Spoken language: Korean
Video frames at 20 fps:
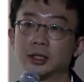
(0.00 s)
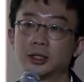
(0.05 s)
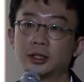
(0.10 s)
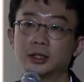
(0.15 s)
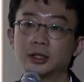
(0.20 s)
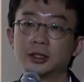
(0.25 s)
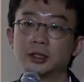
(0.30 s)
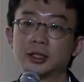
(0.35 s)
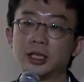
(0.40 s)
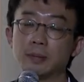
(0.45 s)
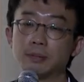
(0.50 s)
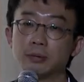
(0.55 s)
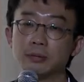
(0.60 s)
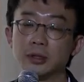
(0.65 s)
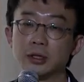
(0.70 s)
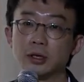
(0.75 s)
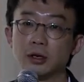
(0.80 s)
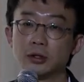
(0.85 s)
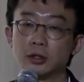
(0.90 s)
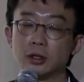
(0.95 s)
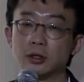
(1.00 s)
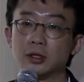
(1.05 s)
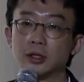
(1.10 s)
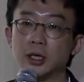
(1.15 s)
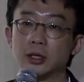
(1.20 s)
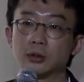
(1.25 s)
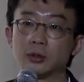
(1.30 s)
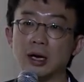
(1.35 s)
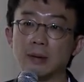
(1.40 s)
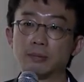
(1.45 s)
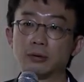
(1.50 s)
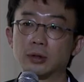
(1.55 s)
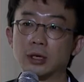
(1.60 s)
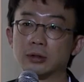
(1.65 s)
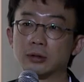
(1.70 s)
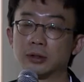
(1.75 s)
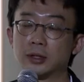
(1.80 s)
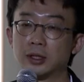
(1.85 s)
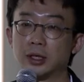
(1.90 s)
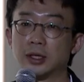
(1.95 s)
그 제품이 선정이 되고 앞으로
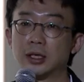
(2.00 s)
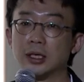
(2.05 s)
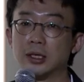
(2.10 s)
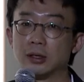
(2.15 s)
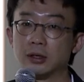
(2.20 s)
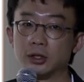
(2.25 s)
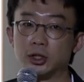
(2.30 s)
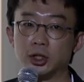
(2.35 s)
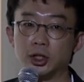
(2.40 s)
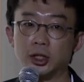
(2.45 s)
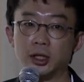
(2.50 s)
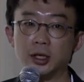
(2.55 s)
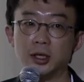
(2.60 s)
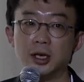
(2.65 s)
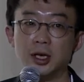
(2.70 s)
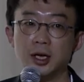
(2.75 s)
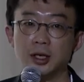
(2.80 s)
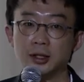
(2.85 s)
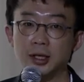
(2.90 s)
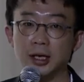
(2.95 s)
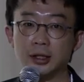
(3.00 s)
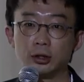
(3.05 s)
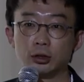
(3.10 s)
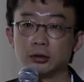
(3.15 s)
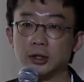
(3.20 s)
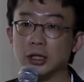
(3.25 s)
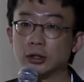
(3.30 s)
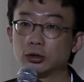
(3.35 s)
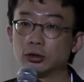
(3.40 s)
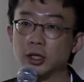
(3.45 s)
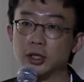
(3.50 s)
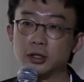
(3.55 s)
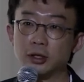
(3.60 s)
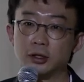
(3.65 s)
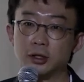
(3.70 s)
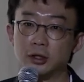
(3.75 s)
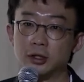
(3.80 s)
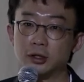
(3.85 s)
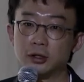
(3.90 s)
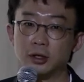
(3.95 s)
계속 쓰게 되는 것이지 대충
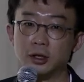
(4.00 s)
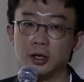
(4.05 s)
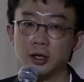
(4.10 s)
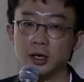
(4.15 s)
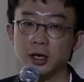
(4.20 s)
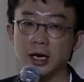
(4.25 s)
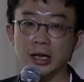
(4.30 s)
대충에서는안